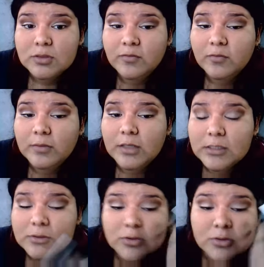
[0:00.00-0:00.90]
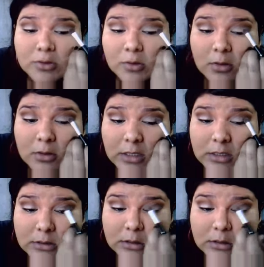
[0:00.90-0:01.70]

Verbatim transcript: a difuminar estos dos colores